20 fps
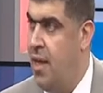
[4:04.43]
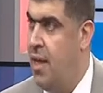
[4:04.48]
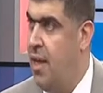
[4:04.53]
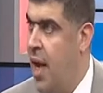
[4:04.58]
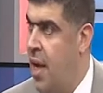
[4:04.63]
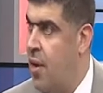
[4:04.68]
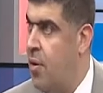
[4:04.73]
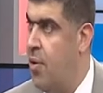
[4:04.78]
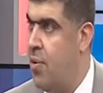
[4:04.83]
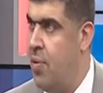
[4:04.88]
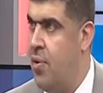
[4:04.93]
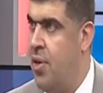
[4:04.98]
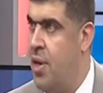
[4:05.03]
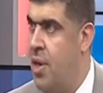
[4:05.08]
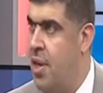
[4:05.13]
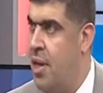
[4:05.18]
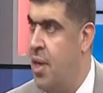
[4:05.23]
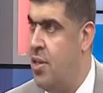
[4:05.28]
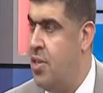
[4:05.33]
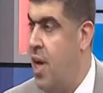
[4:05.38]

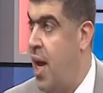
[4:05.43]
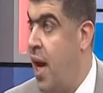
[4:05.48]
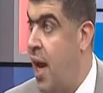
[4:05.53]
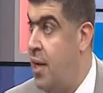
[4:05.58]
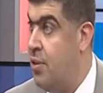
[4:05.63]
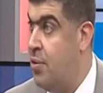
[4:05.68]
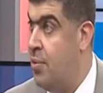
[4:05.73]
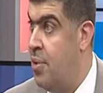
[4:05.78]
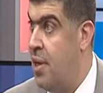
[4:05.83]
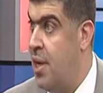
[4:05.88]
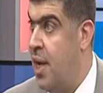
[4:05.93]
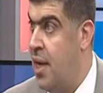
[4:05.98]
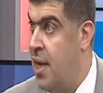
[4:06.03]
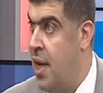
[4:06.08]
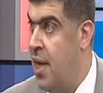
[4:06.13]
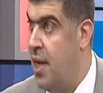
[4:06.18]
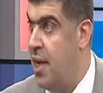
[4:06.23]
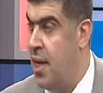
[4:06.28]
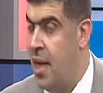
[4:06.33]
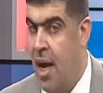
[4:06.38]
يحققون نجاحاتهم
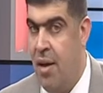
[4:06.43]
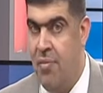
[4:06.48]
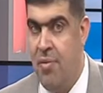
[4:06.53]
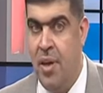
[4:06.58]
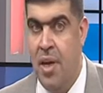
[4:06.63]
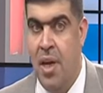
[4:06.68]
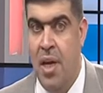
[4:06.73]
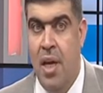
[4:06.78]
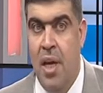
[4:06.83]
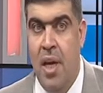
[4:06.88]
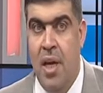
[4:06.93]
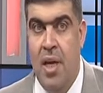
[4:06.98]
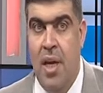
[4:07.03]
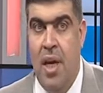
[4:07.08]
الكافيه نعم.